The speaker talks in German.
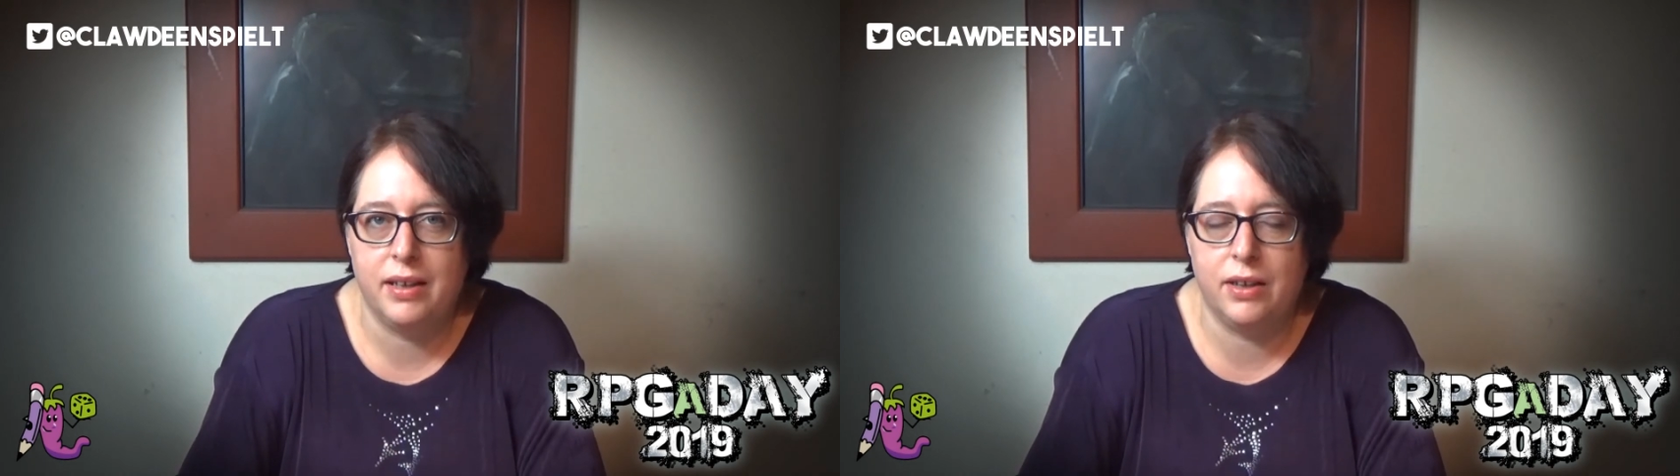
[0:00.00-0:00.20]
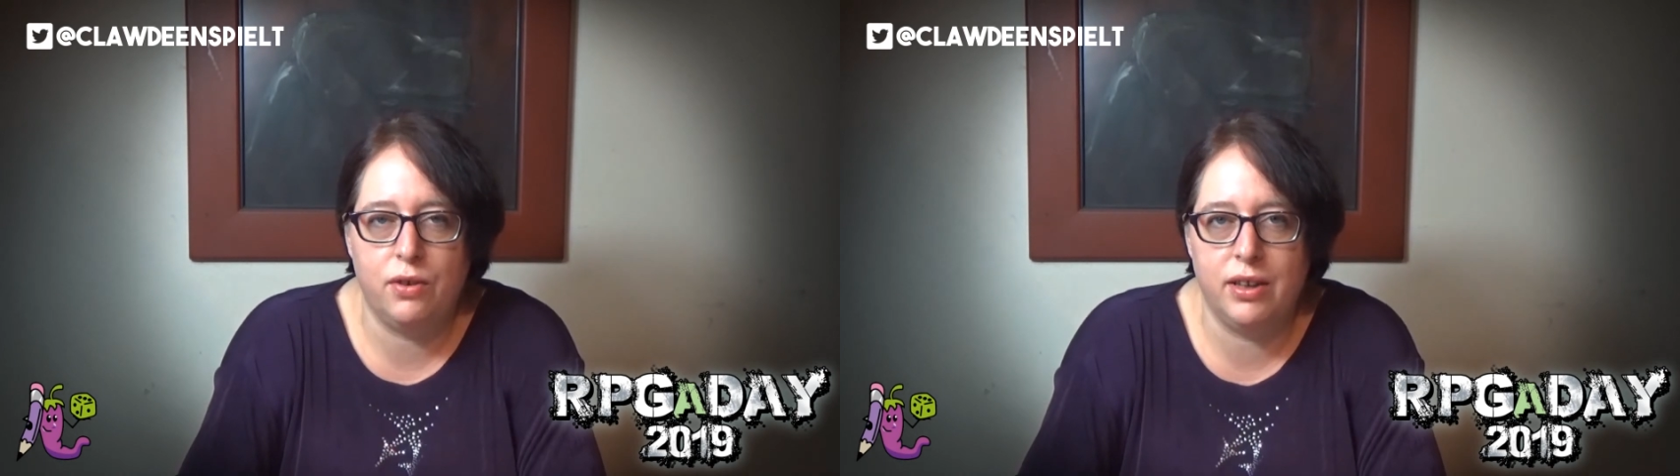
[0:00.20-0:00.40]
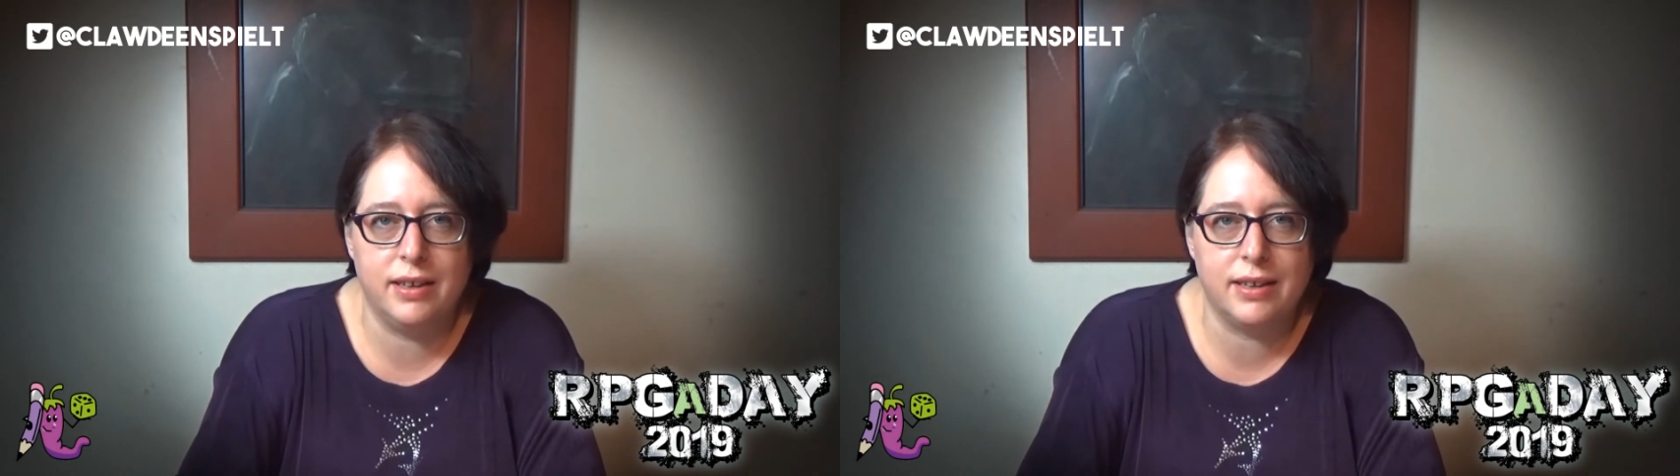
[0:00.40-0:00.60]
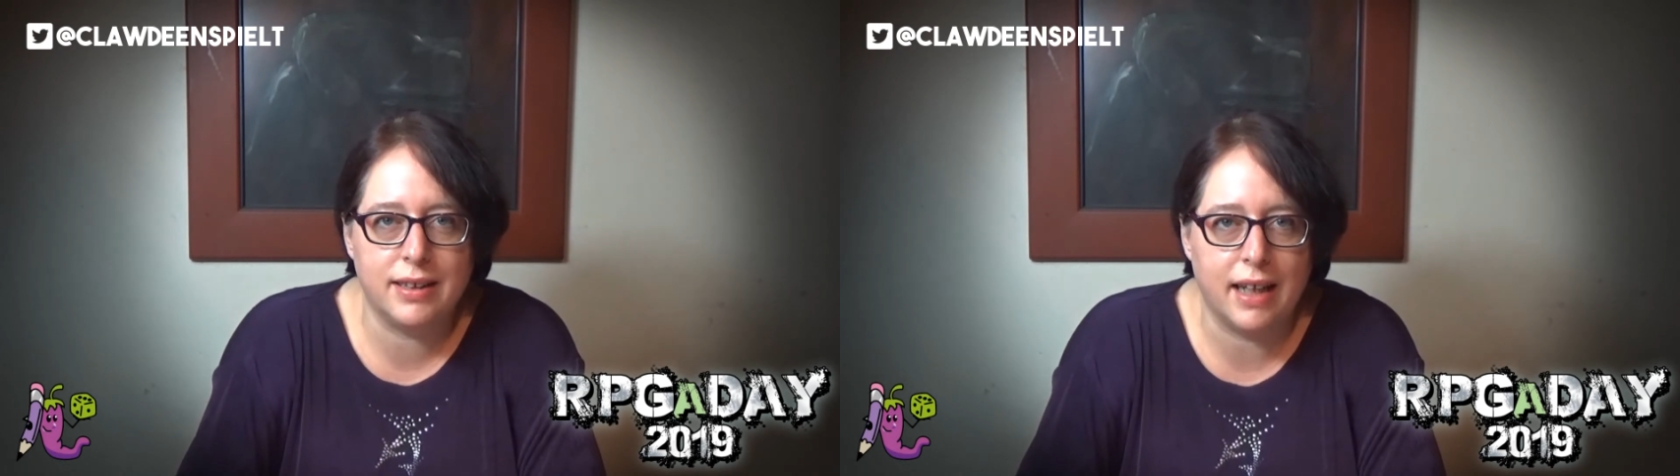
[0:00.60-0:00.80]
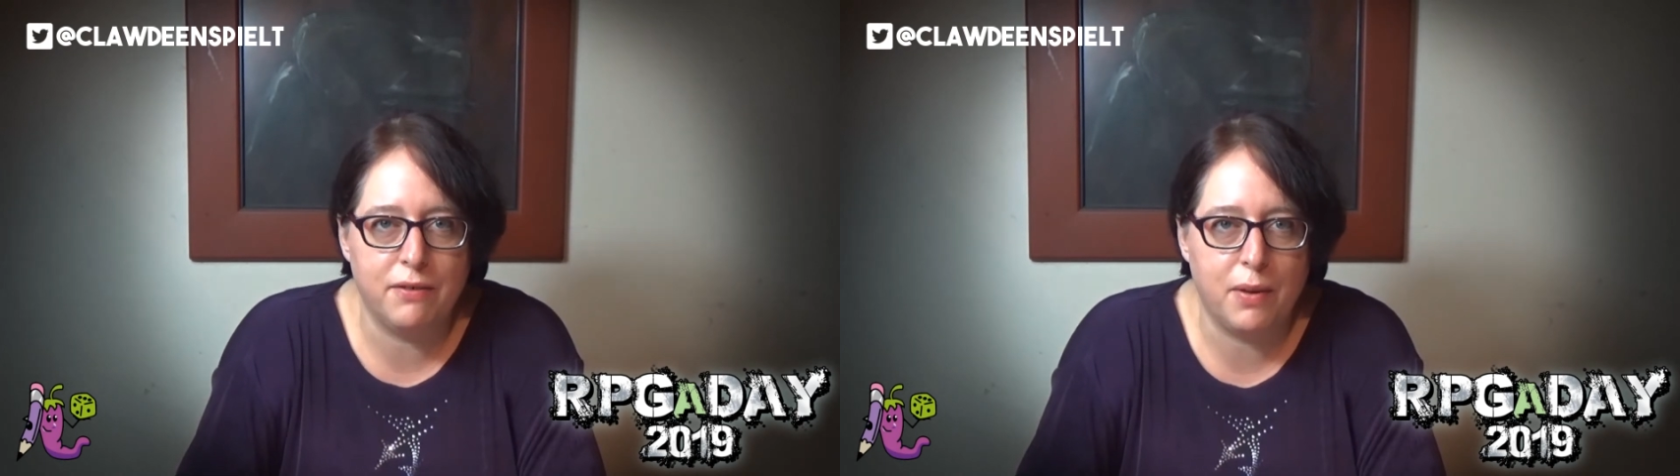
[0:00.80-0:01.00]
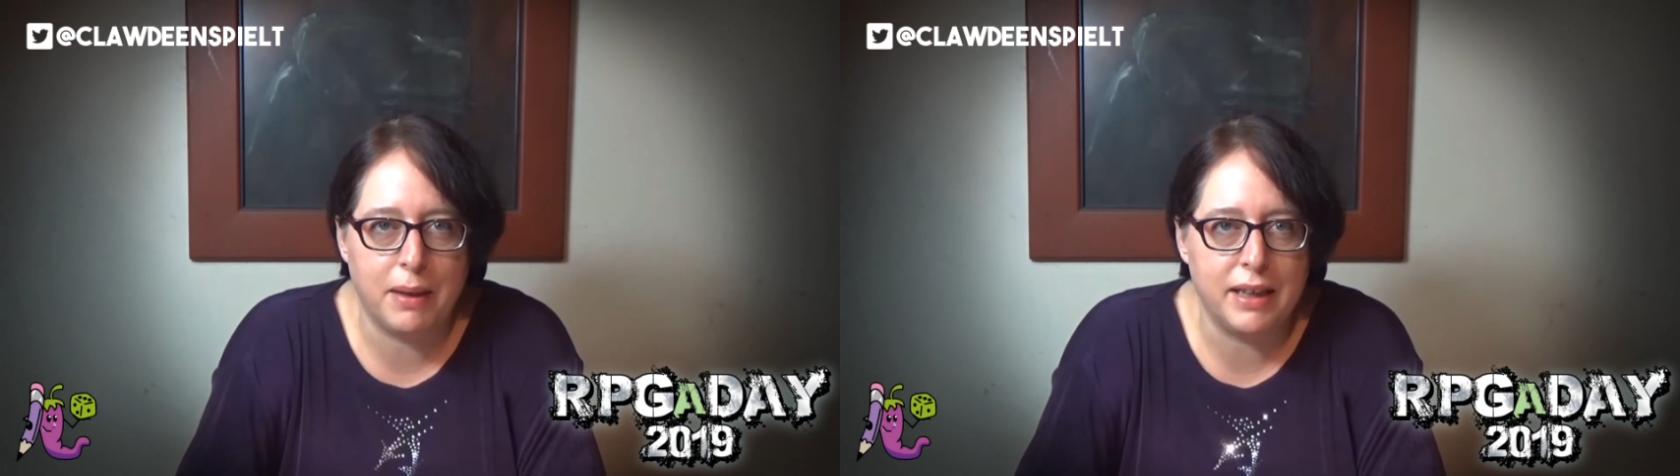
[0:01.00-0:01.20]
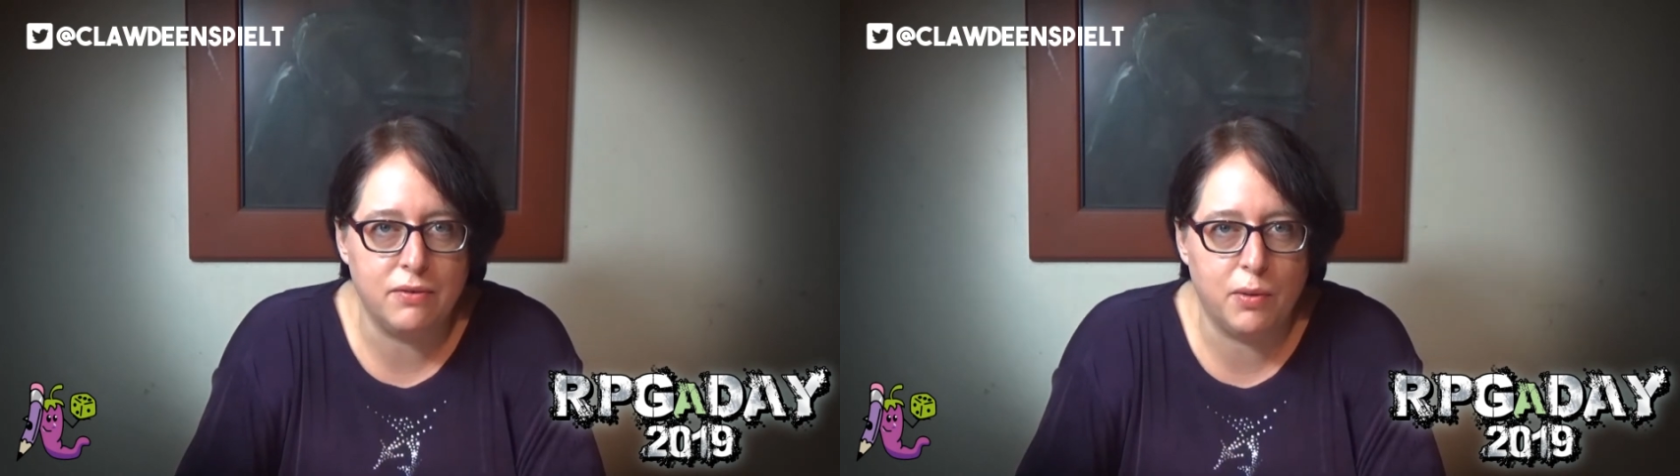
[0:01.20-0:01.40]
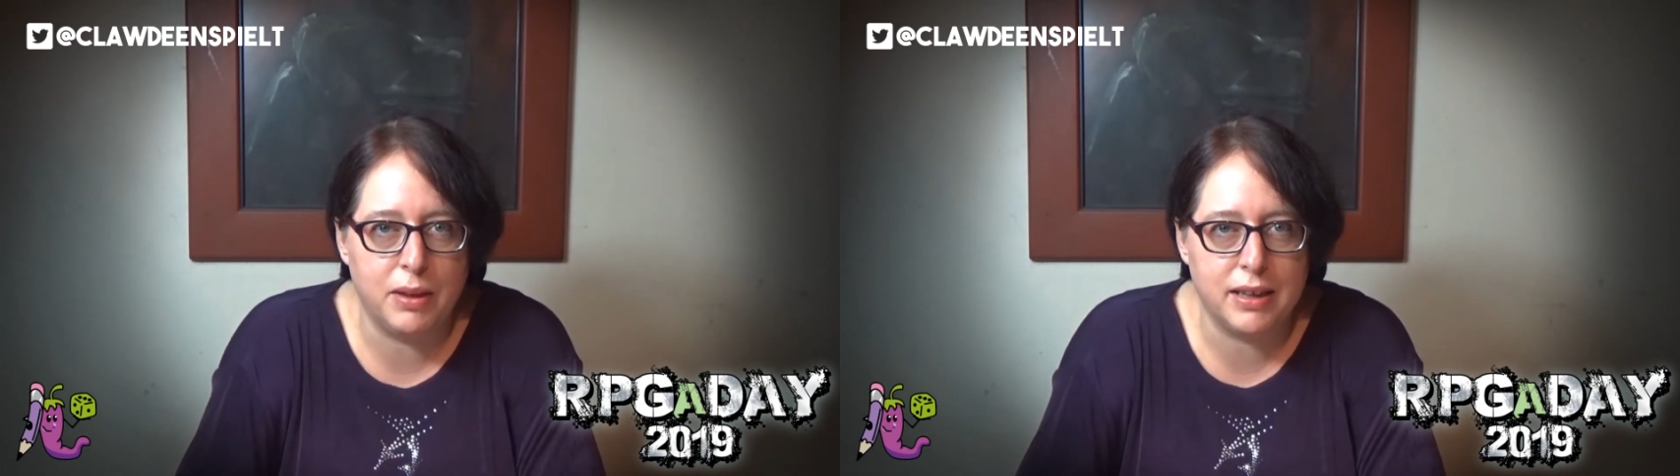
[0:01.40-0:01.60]
Natürlich ist es kein
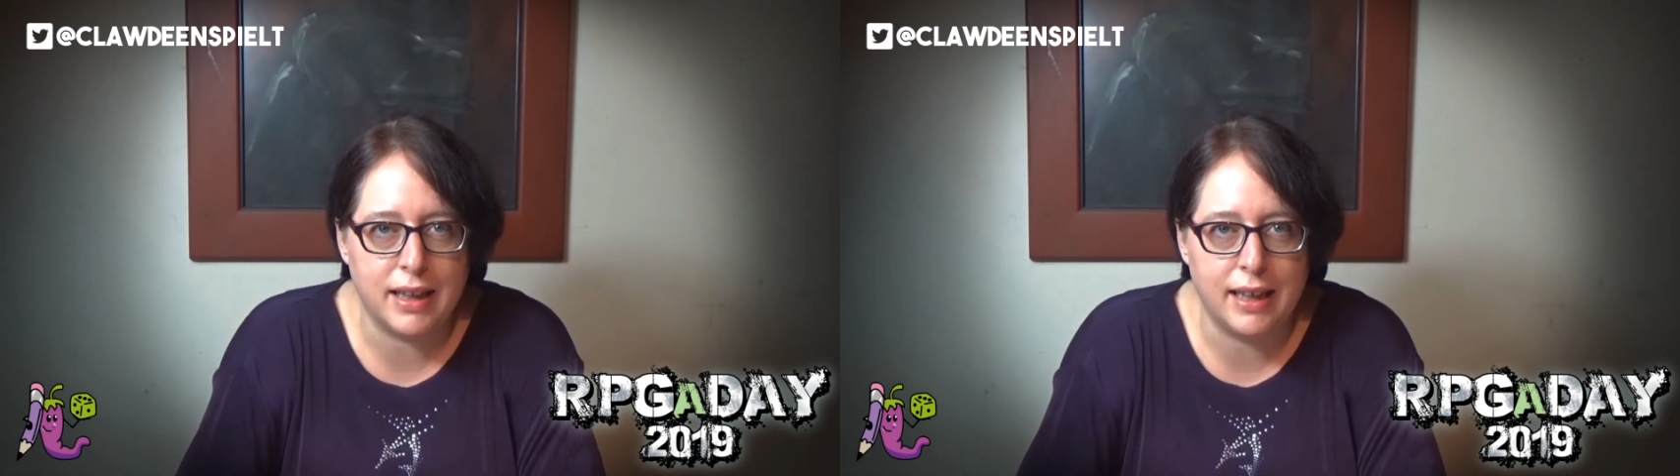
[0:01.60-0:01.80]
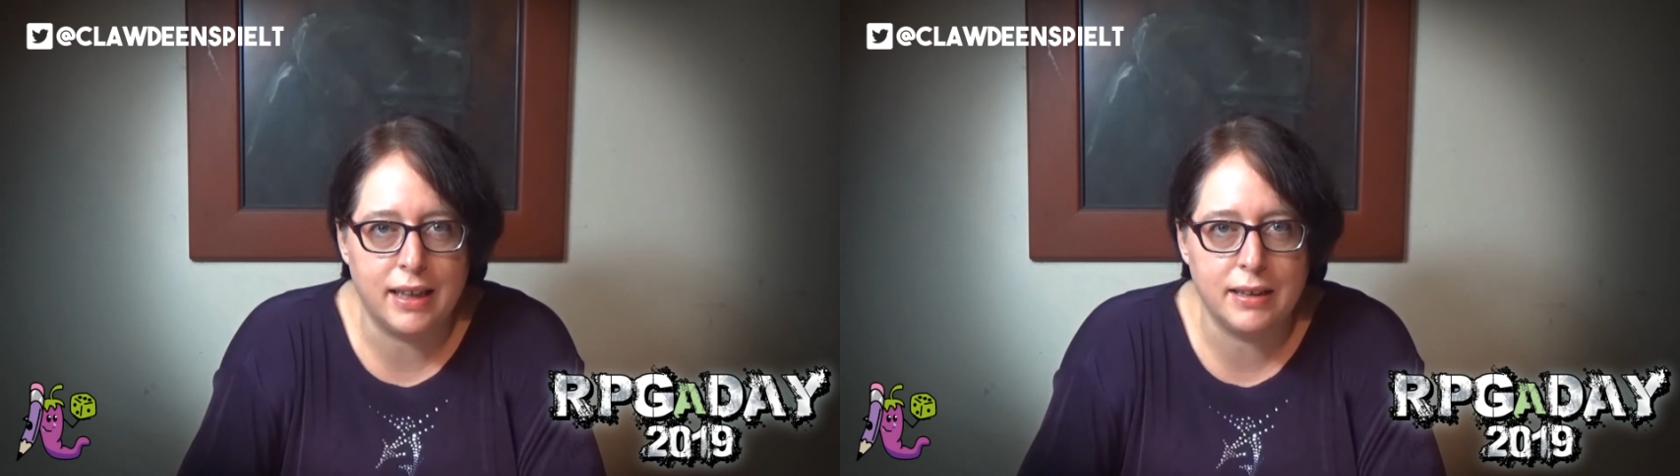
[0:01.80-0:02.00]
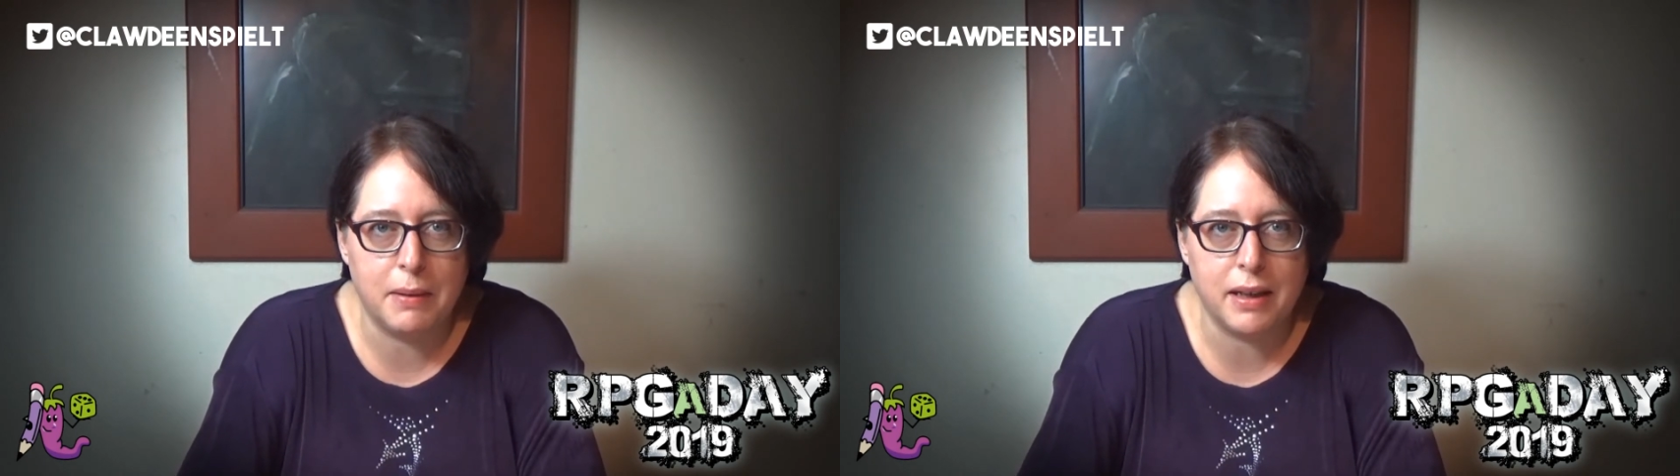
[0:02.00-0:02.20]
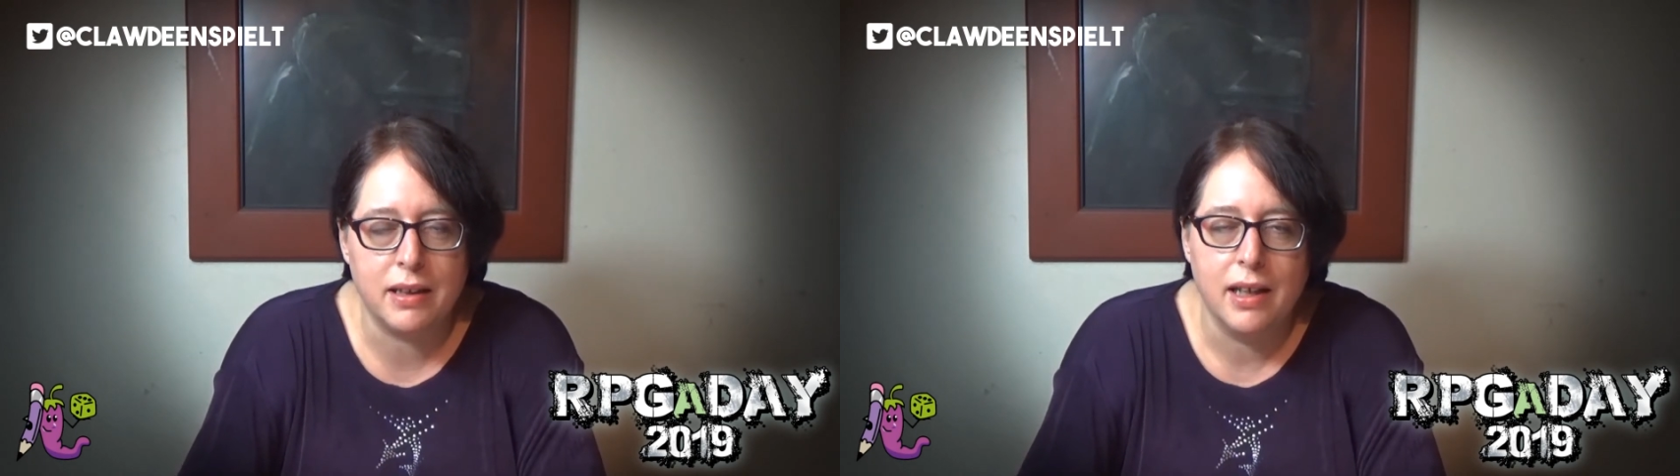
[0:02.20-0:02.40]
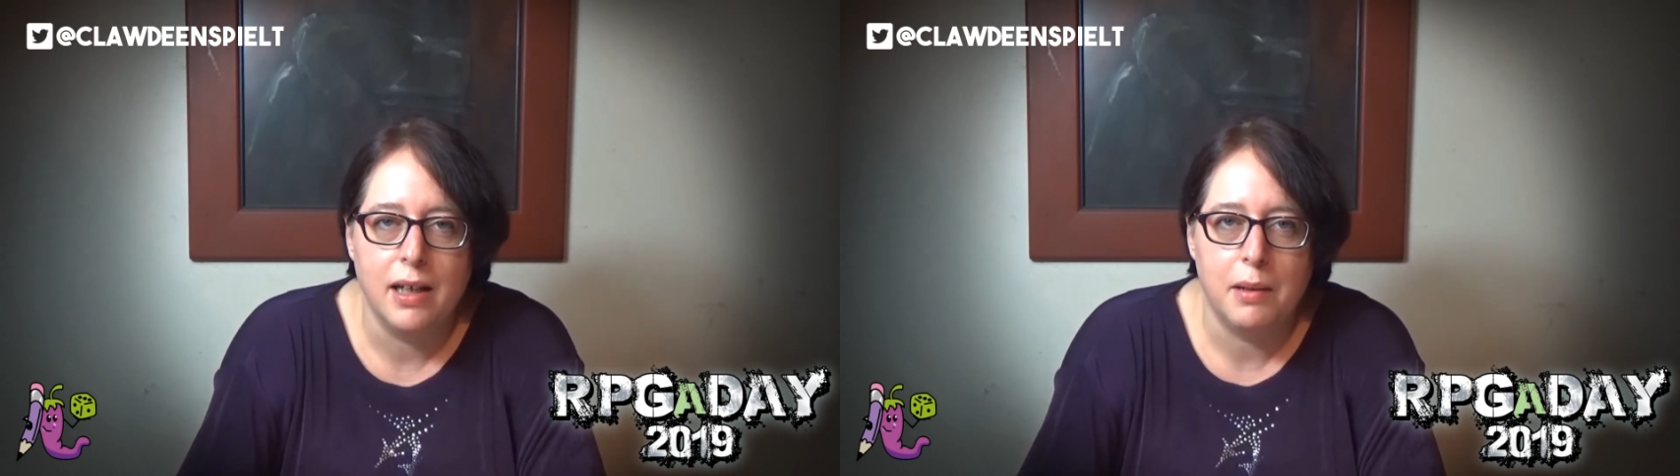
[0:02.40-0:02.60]
Verbrechen, wenn man das anders macht.